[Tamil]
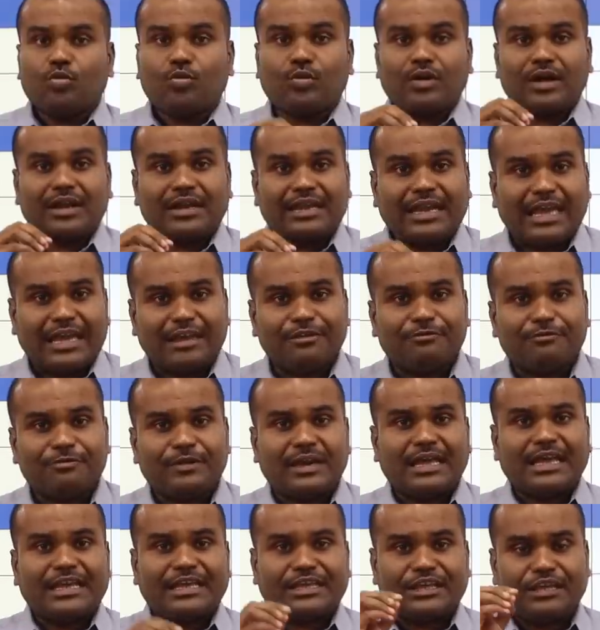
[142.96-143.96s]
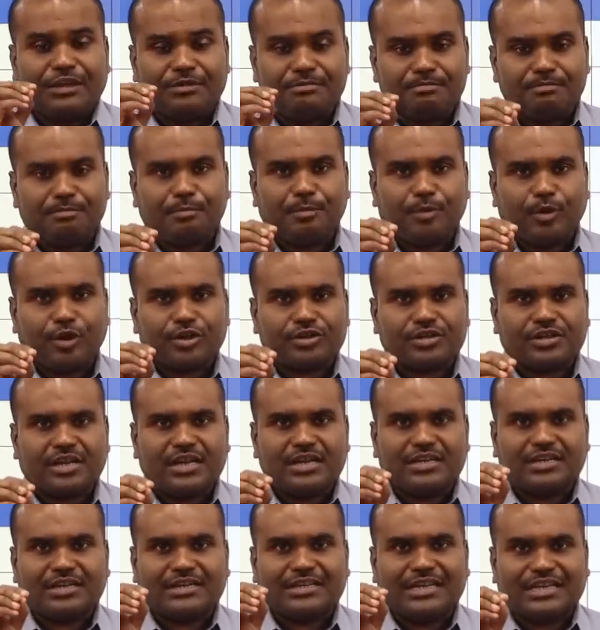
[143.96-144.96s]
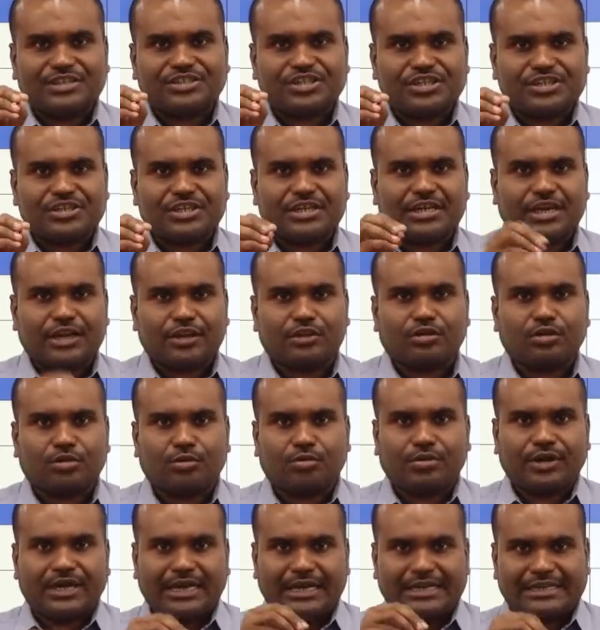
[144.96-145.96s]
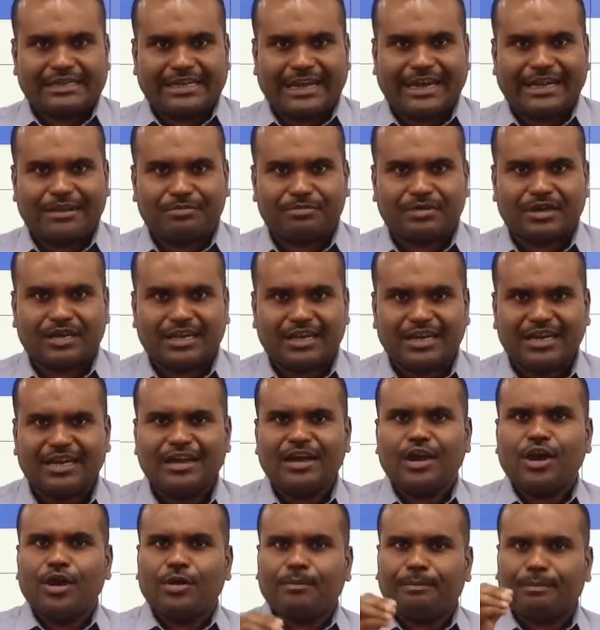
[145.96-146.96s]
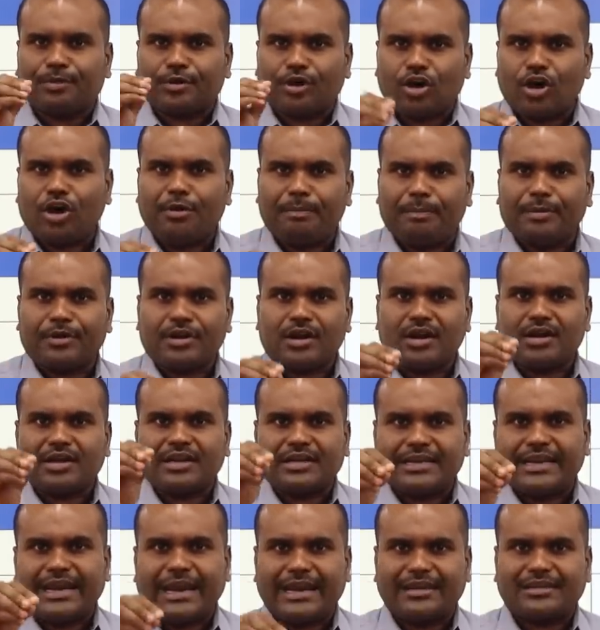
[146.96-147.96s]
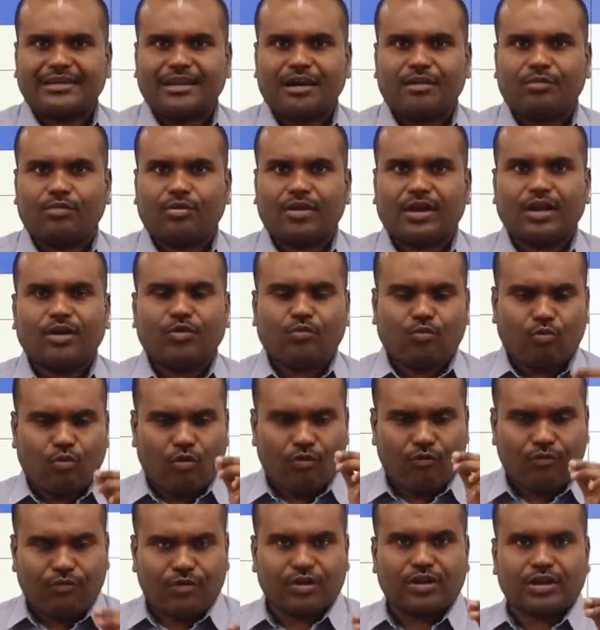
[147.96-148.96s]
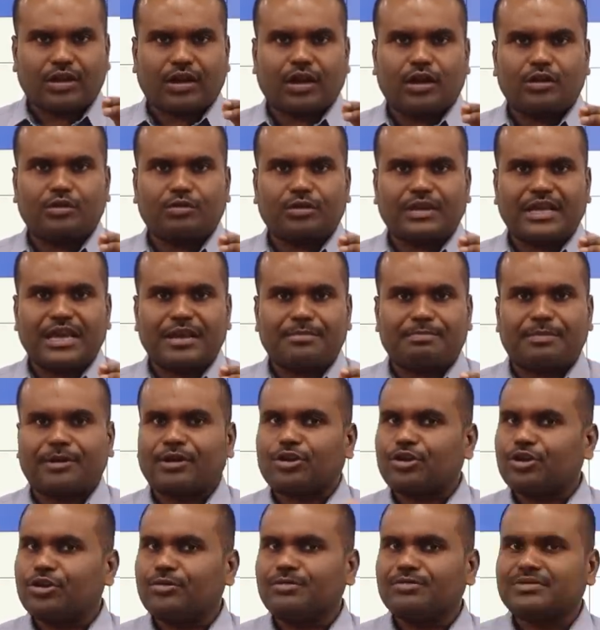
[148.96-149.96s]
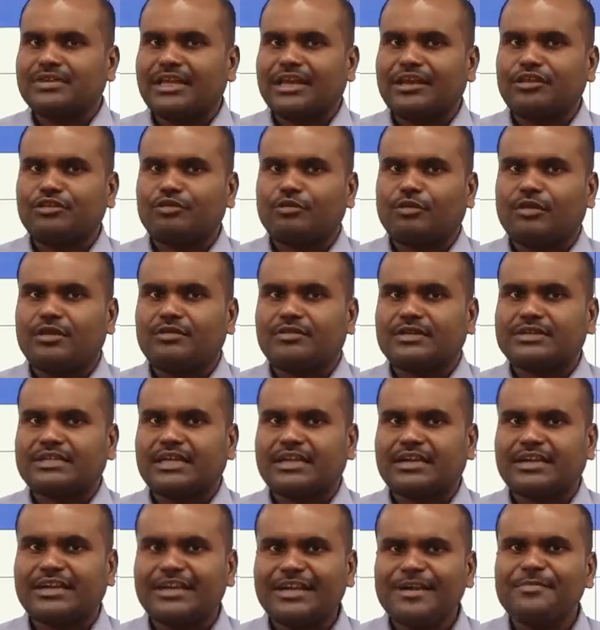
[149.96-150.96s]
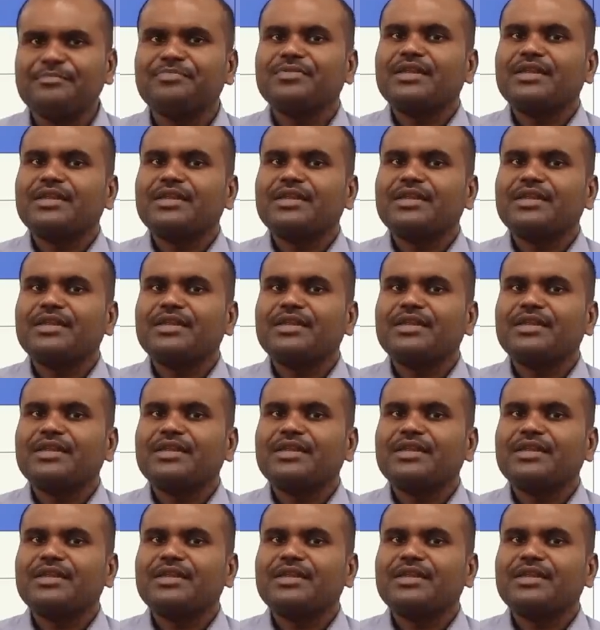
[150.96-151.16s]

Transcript: உங்கள் லைஃப்பில் இம்பார்ட்டண்ட் டெசிஷன் எடுக்கக்கூடிய டைமுக்கு ப்ராப்பரான டேட்டாவோட ஒவ்வொரு கல்லூரியை பற்றியும் தெரிந்து கொள்வதற்கு